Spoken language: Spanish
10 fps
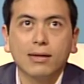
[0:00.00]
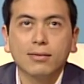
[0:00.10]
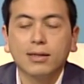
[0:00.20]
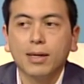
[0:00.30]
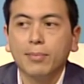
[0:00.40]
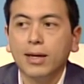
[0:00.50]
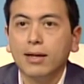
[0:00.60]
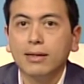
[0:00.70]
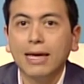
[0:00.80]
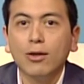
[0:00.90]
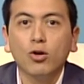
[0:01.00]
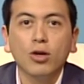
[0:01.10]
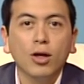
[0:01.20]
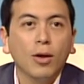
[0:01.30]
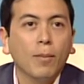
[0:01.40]
este tema el día de hoy
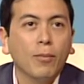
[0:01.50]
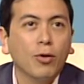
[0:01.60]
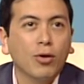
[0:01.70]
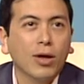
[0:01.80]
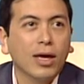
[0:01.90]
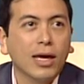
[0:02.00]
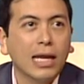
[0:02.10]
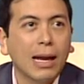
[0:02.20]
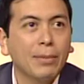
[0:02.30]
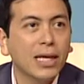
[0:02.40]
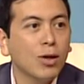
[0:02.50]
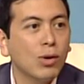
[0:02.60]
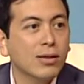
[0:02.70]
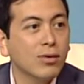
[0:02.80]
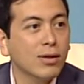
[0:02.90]
porque la malla
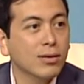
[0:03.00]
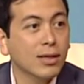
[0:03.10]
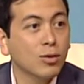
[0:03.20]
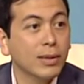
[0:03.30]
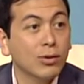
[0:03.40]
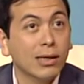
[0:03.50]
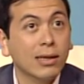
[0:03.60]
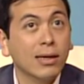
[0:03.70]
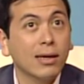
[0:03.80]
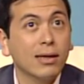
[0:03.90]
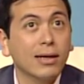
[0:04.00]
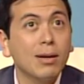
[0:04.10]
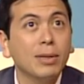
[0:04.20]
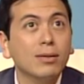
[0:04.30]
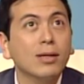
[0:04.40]
lingual es algo que está tomando, que
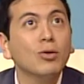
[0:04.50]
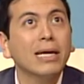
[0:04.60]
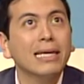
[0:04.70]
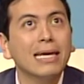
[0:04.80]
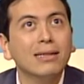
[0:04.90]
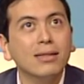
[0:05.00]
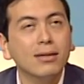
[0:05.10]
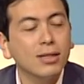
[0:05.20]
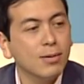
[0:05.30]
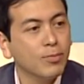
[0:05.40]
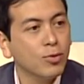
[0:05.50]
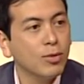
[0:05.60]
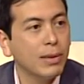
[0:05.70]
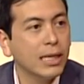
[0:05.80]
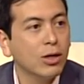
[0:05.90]
realmente es algo que ya tiene tiempo,
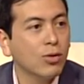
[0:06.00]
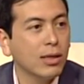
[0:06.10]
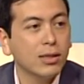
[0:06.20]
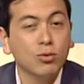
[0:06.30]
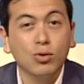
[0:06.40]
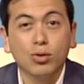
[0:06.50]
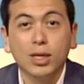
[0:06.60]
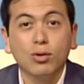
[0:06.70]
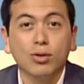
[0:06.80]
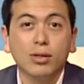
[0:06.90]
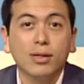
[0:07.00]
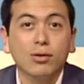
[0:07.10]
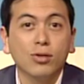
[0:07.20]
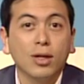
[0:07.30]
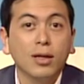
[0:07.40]
en México ha de tener unos 5 o 6
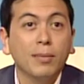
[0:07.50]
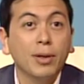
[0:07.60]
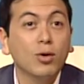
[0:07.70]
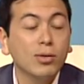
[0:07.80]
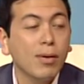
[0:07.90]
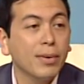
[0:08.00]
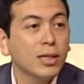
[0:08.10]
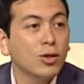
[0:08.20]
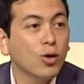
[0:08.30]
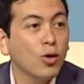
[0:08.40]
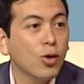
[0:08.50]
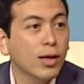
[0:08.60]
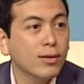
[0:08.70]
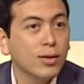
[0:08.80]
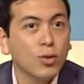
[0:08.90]
años, pero últimamente en todo lo
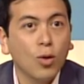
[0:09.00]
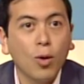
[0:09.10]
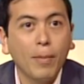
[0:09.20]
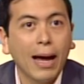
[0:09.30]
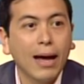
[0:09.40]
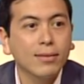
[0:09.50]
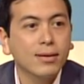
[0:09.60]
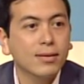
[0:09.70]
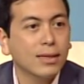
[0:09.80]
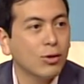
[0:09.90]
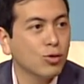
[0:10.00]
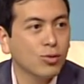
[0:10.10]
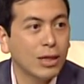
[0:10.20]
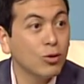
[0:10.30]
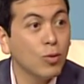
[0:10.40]
que es Europa, Asia, ha estado
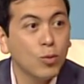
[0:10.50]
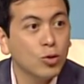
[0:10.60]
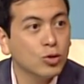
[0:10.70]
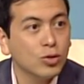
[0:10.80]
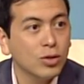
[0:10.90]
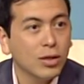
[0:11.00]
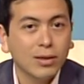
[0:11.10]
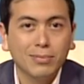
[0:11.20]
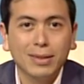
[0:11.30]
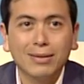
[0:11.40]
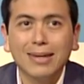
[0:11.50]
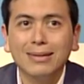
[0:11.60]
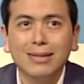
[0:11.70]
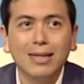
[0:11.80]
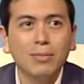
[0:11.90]
sonando mucho ves
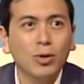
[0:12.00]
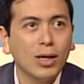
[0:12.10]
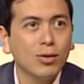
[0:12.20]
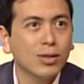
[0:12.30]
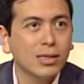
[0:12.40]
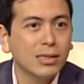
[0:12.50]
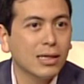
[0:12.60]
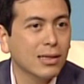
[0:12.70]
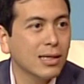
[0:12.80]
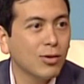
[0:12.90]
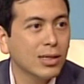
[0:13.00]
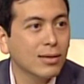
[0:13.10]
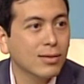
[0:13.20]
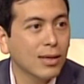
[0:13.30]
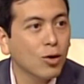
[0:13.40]
cantidad de modelos en internet ahorita
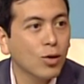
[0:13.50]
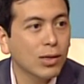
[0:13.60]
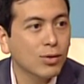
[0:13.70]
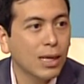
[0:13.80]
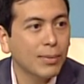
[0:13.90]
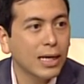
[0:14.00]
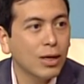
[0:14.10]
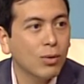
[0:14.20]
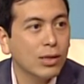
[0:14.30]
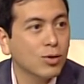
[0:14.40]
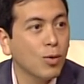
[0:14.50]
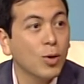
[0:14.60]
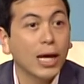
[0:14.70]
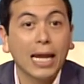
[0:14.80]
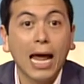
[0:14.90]
que están colocándose la malla lingual, es como
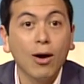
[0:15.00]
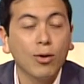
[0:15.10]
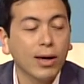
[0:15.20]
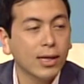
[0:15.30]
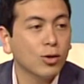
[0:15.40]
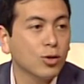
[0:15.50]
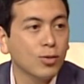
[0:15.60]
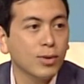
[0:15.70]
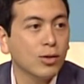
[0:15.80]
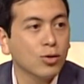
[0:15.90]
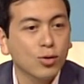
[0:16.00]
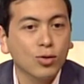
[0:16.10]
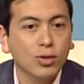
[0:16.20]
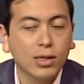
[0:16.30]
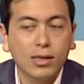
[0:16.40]
que el auge en, otro, en otros
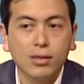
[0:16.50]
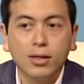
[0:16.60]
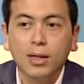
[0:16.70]
continentes,